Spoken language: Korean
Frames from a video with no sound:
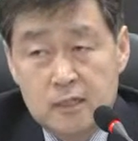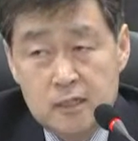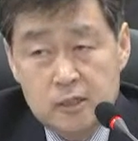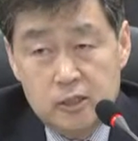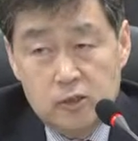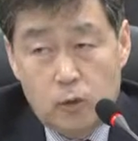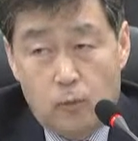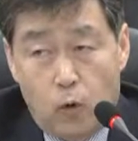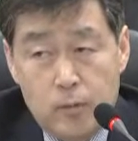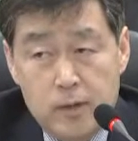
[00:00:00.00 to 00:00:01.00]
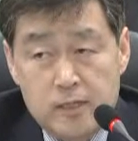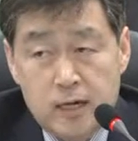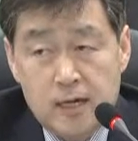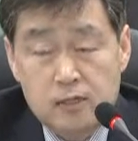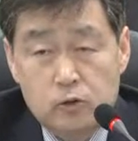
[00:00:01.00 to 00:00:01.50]
실질적으로
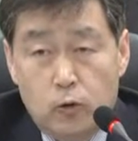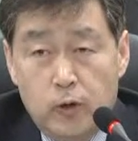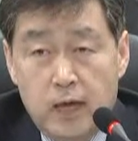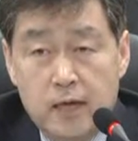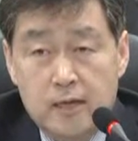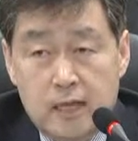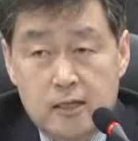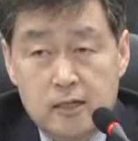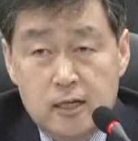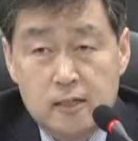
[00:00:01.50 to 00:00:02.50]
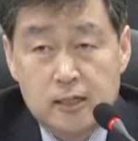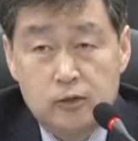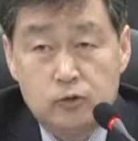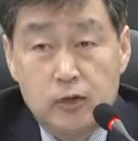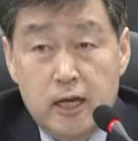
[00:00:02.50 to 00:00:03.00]
보험회사에서 손해액의 산정이라서
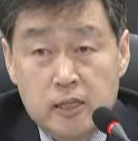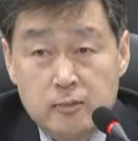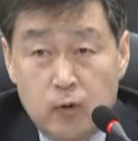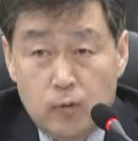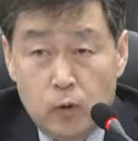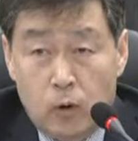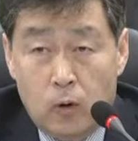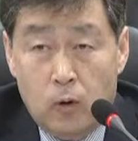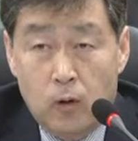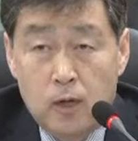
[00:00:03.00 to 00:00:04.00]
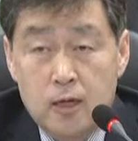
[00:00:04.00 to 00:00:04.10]
가장 중요한 핵심 업무고